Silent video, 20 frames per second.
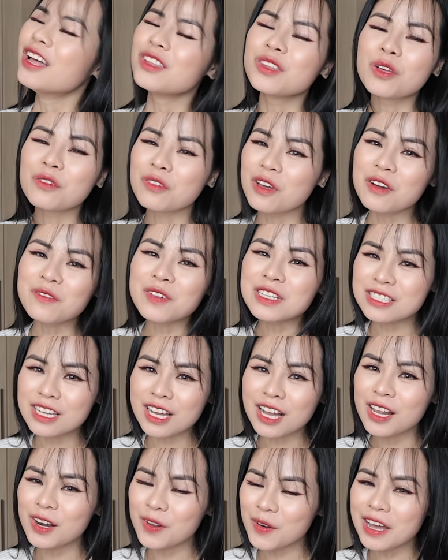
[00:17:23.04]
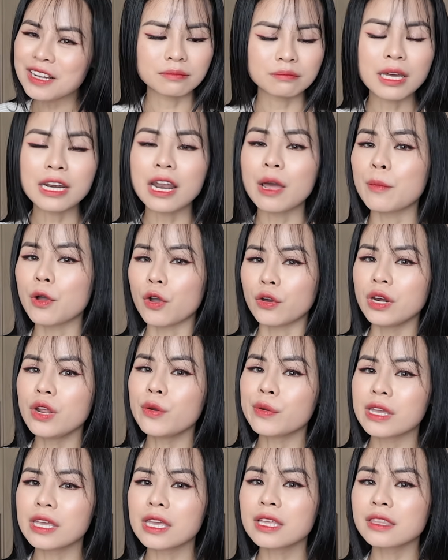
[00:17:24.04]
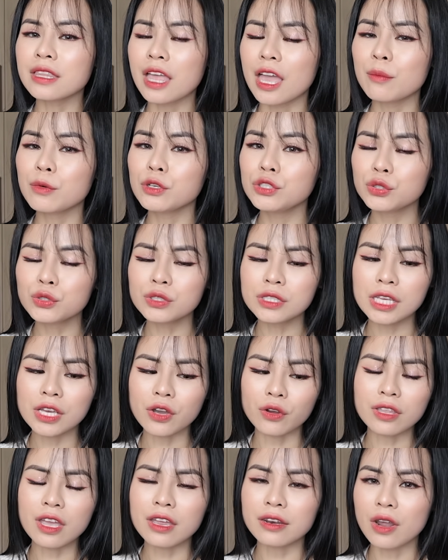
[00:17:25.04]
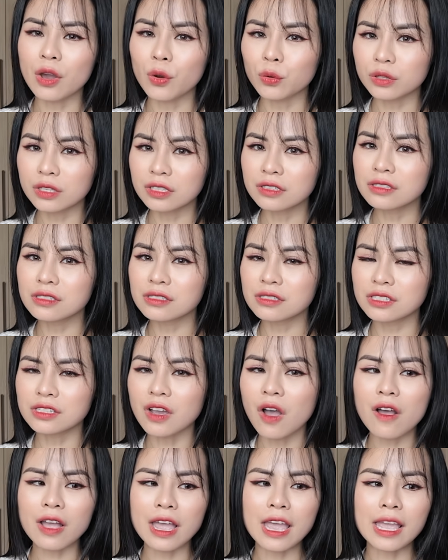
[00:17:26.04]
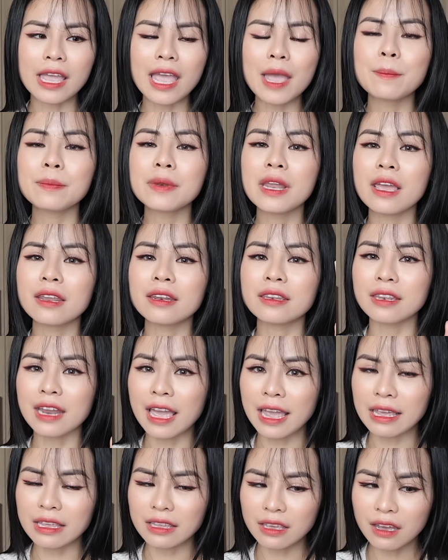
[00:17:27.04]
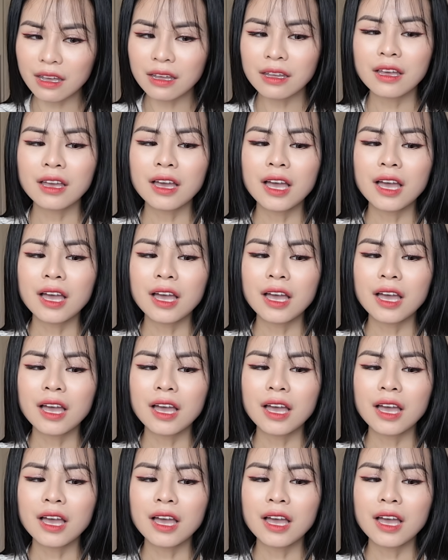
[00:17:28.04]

tuyệt vời mặt trời luôn bạn nào mà có điều kiện kinh tế một chút thì có thể đầu tư cho cái kem nền này nhá